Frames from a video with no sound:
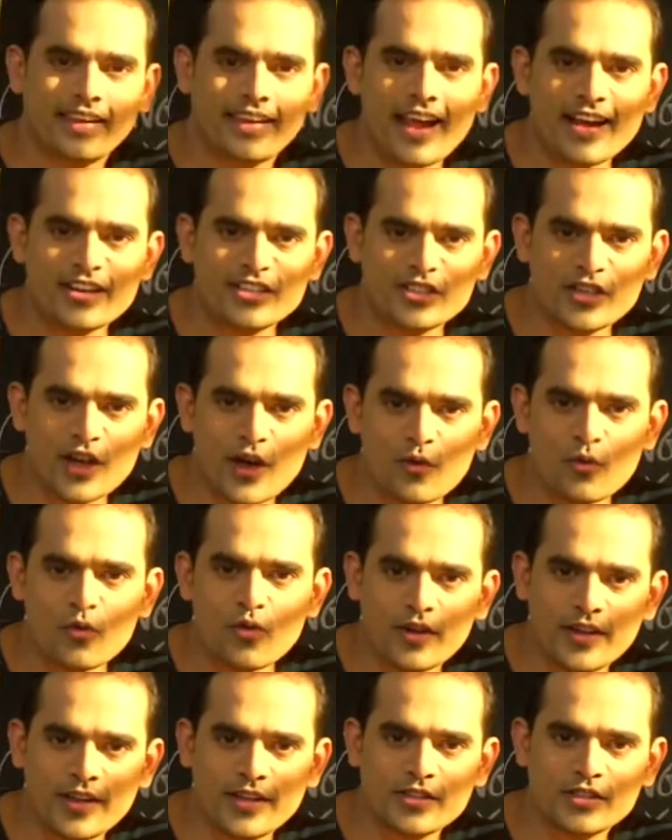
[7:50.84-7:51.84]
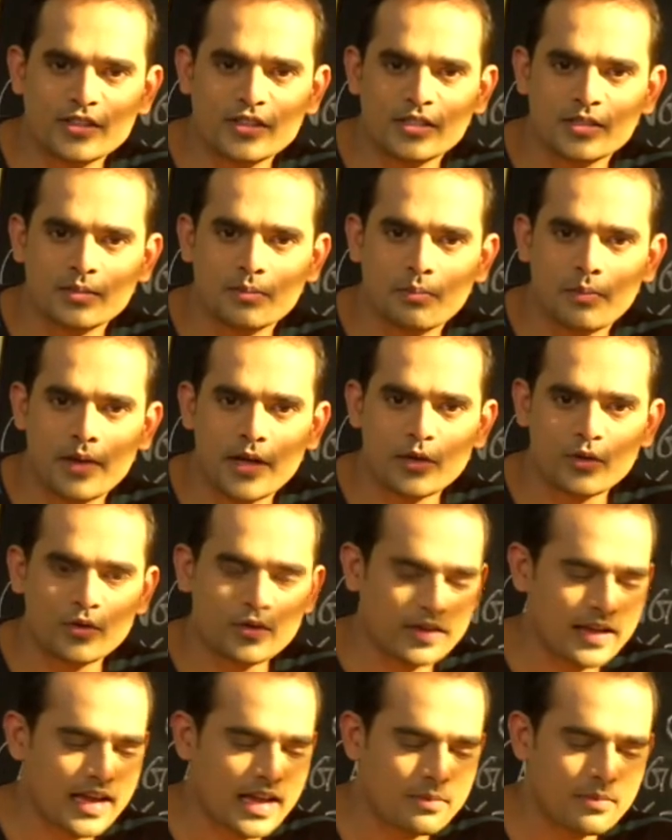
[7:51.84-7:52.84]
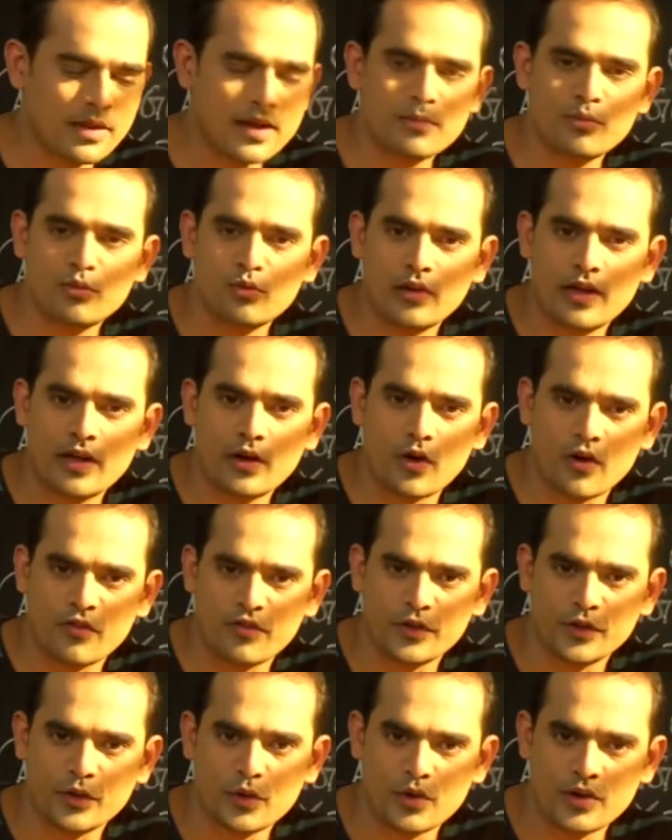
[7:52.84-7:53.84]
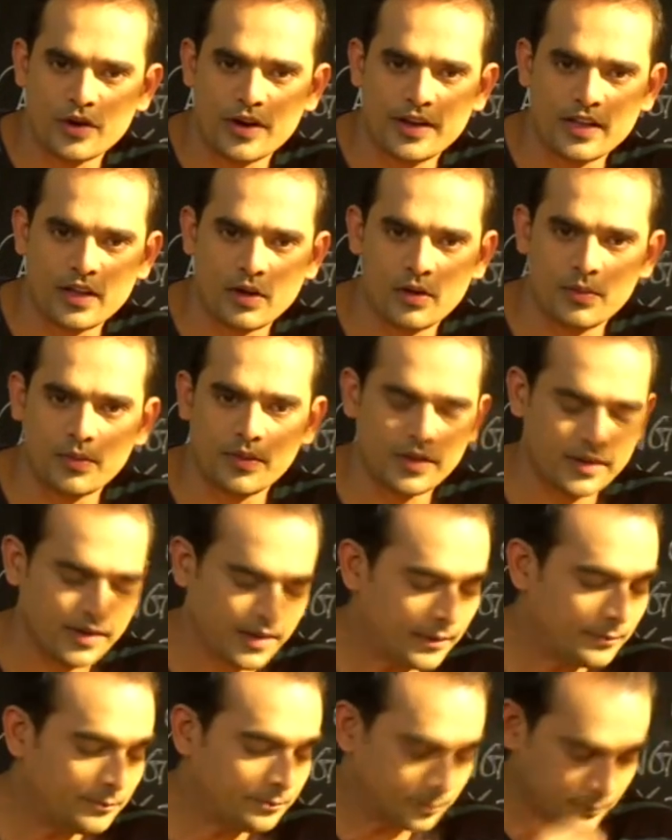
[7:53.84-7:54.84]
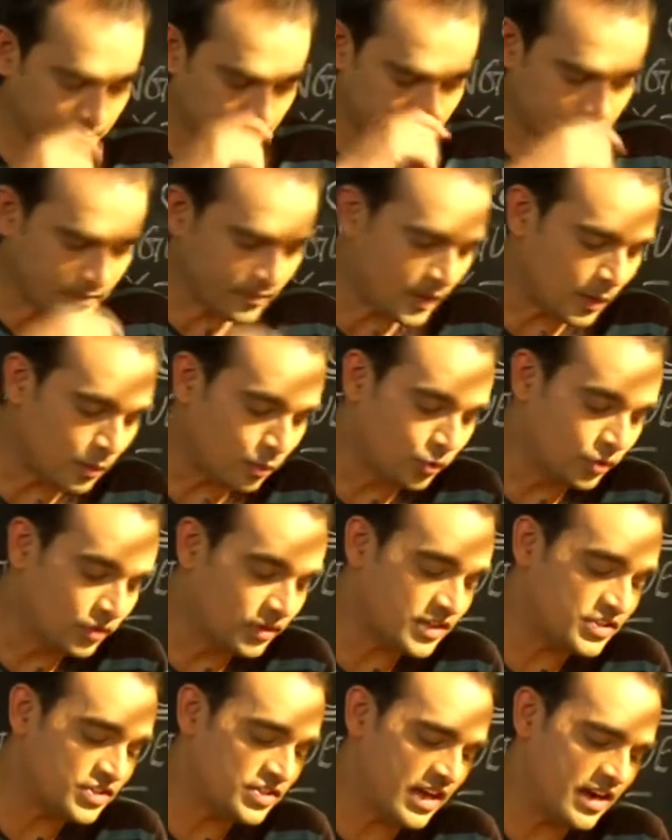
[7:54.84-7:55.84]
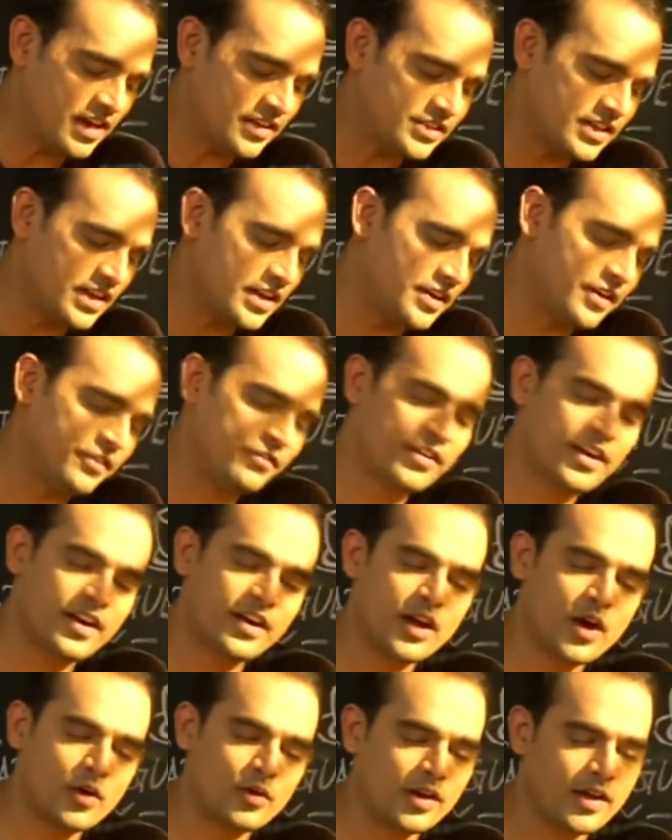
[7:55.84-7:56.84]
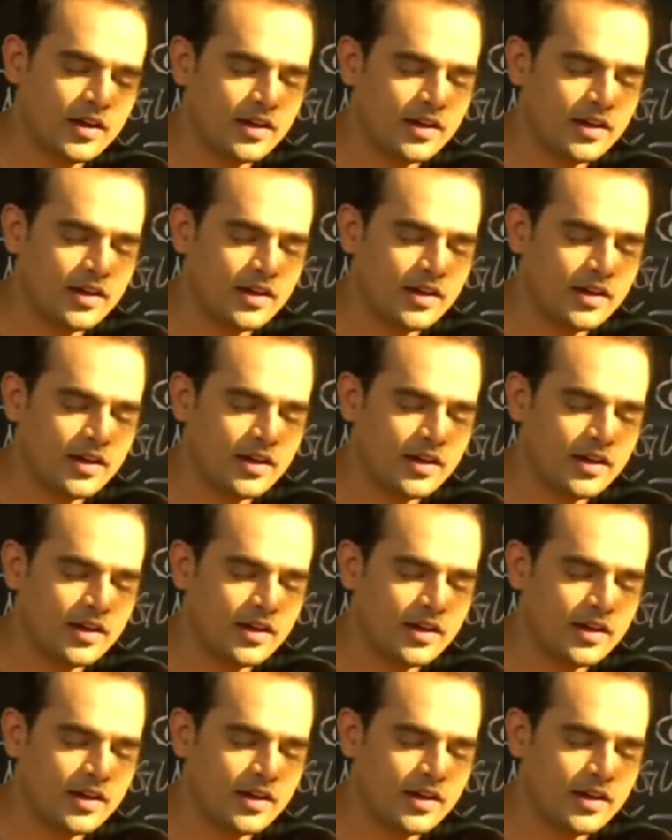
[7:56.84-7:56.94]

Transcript: క్యాట్స్టమ్ కుకీస్ మరియు క్యారమెల్ బ్రూలే కాఫీ రెండు రెడీగా ఉన్న మన దగ్గర ముందుగా చాలా చాలా డిఫరెంట్గా ఉన్న